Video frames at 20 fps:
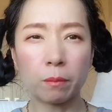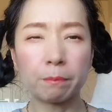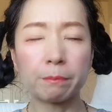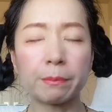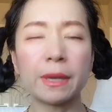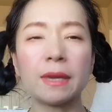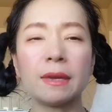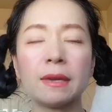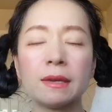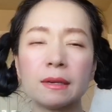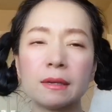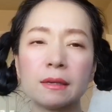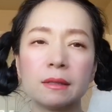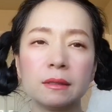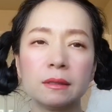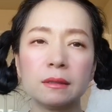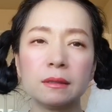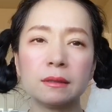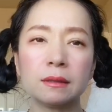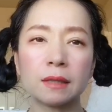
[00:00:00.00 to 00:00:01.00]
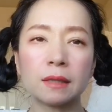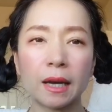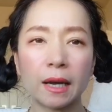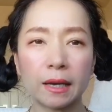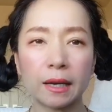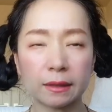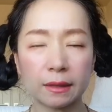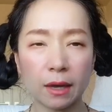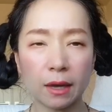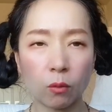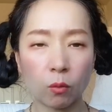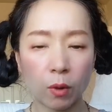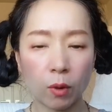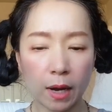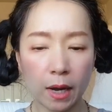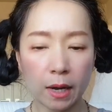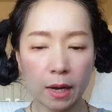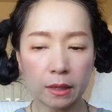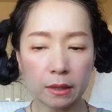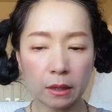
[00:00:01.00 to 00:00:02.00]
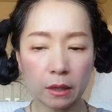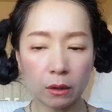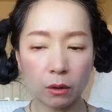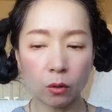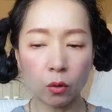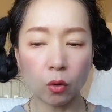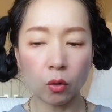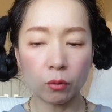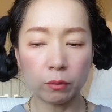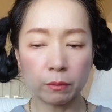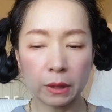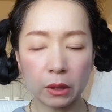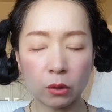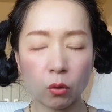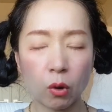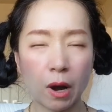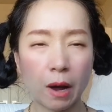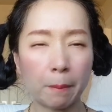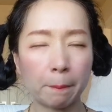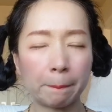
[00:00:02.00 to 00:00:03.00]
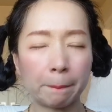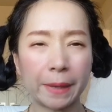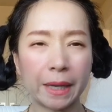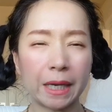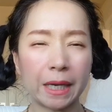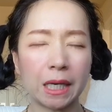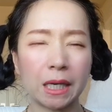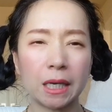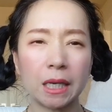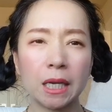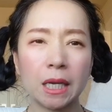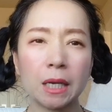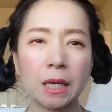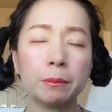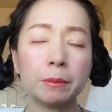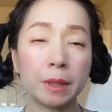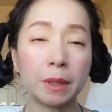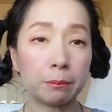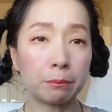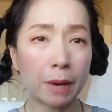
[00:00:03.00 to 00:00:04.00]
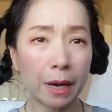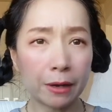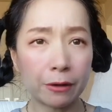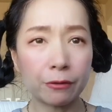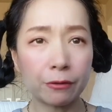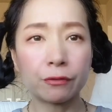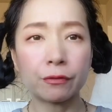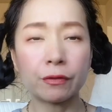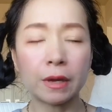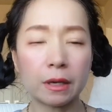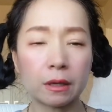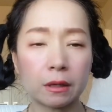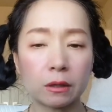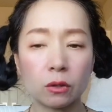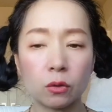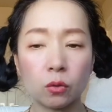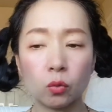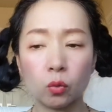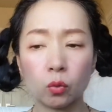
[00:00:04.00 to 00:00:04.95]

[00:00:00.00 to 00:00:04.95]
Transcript: ปี้ขึ้นค่ะแต่ว่ายังคงมีความเป็นเหมือนใบฟิกอยู่